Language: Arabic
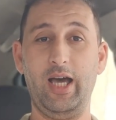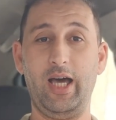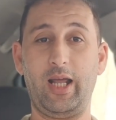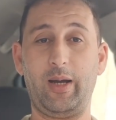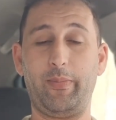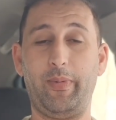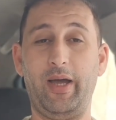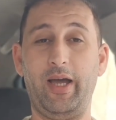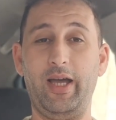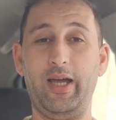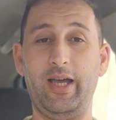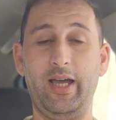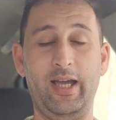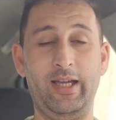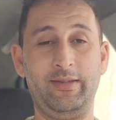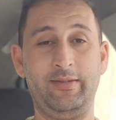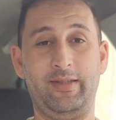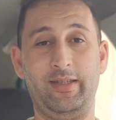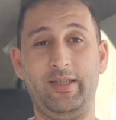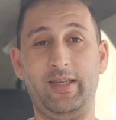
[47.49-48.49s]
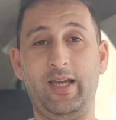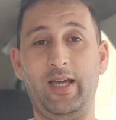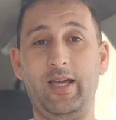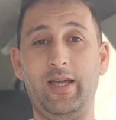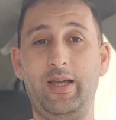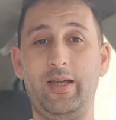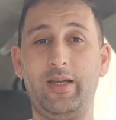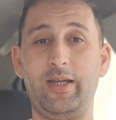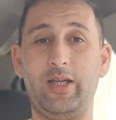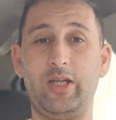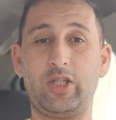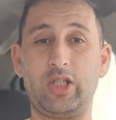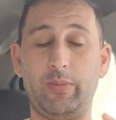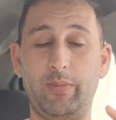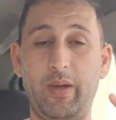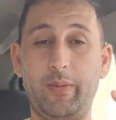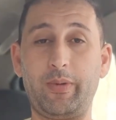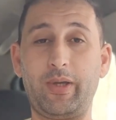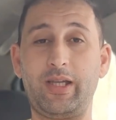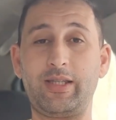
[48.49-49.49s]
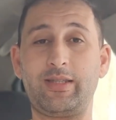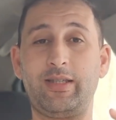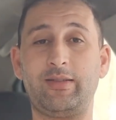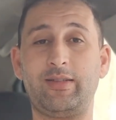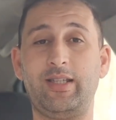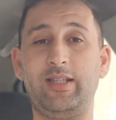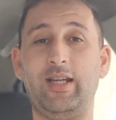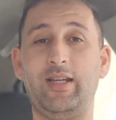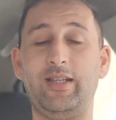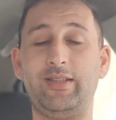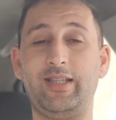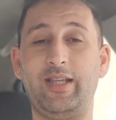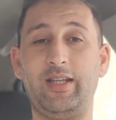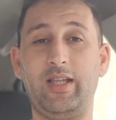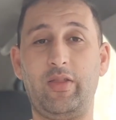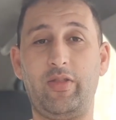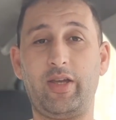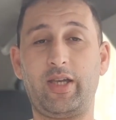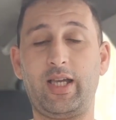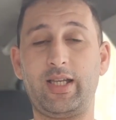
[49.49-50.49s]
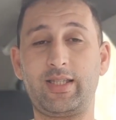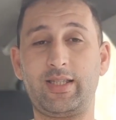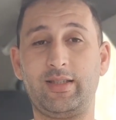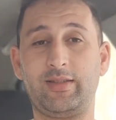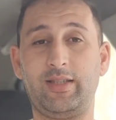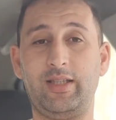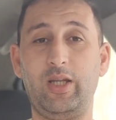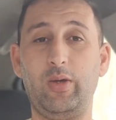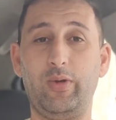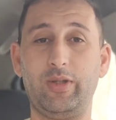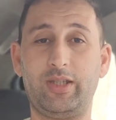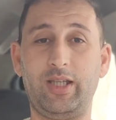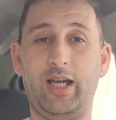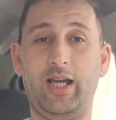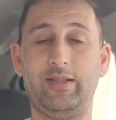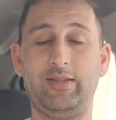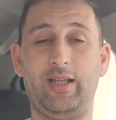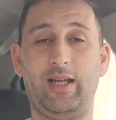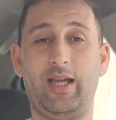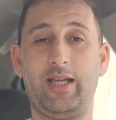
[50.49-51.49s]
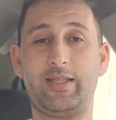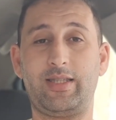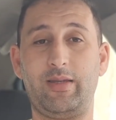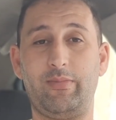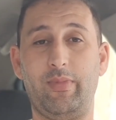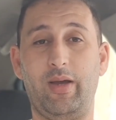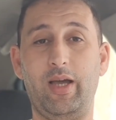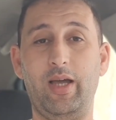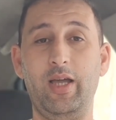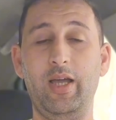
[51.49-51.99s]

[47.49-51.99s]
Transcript: أربع أندية شباب قسنطينة نادي رياضي قسنطينة واتحاد العاصمة